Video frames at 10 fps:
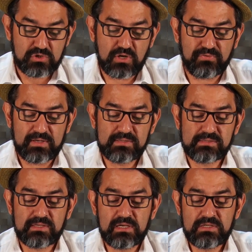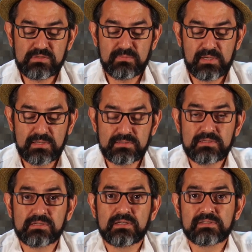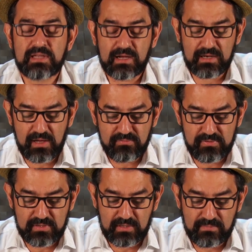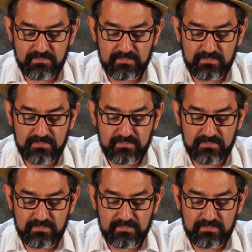Já faz seis meses que está grávida.